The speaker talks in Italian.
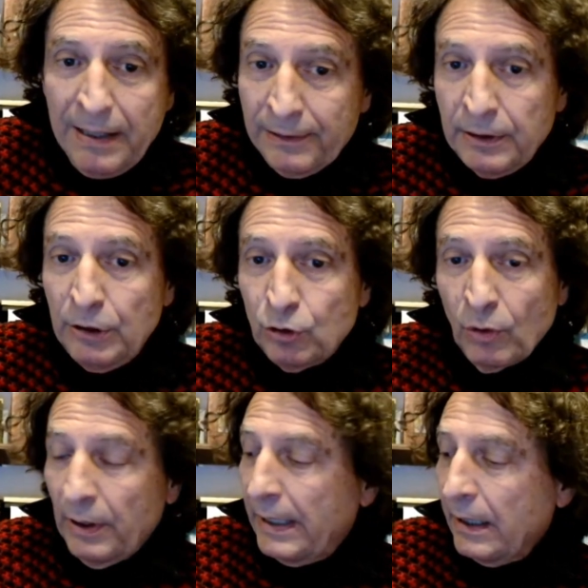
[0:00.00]
Il
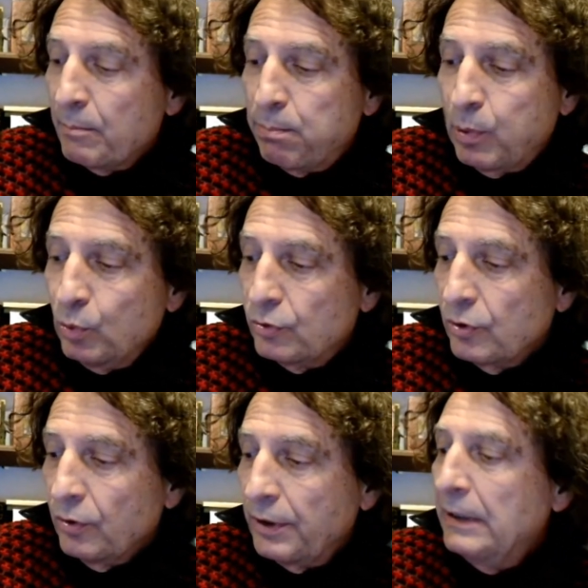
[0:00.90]
titolo è
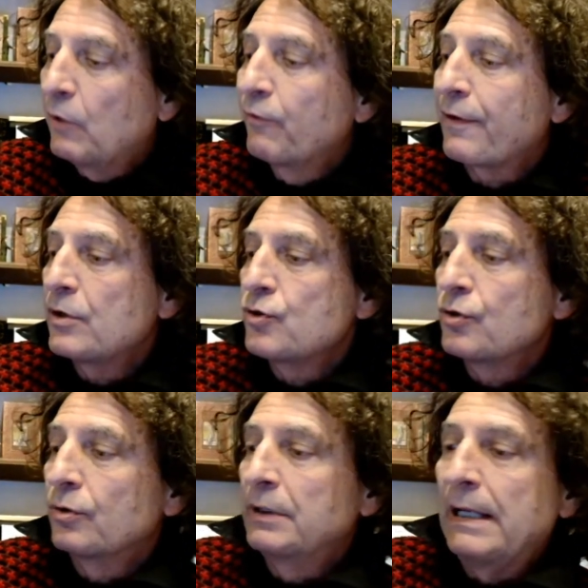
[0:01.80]
appunto Il
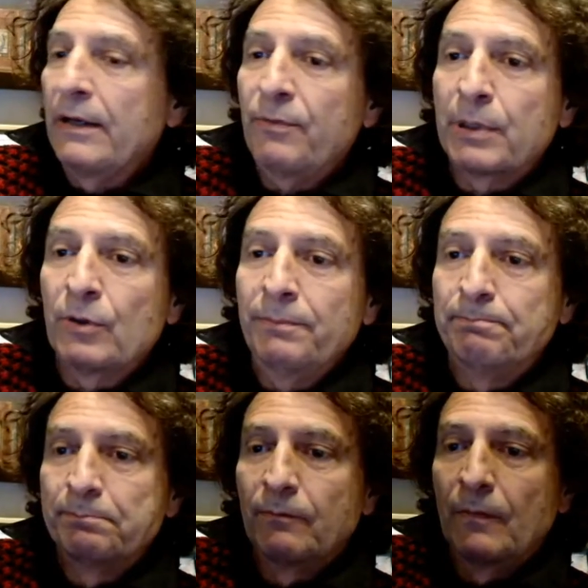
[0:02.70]
naufragio dell'Espero,
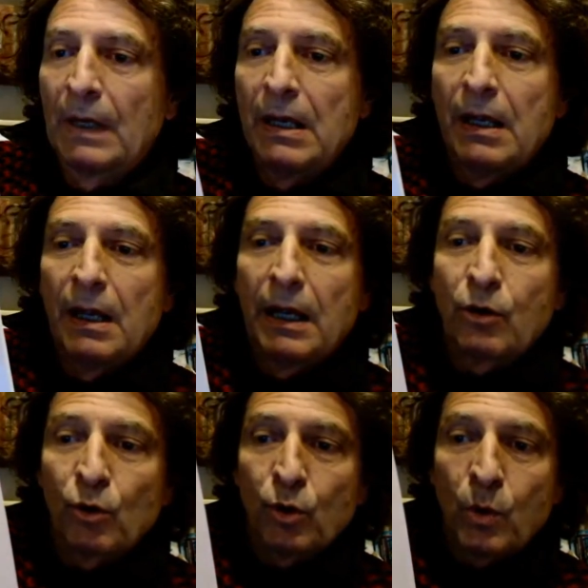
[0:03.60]

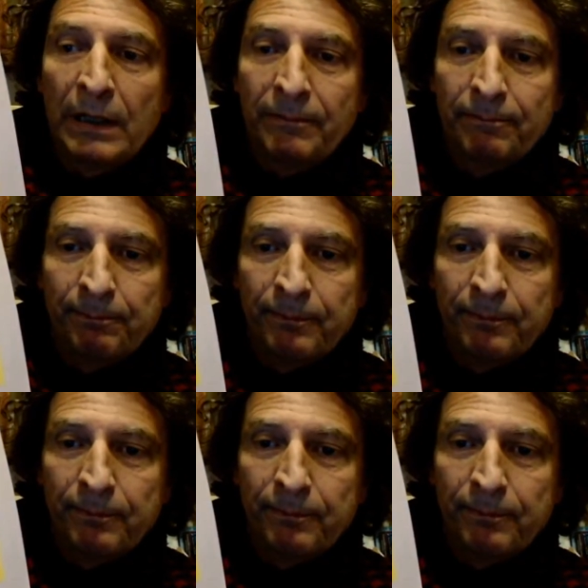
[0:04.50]
eccolo qua,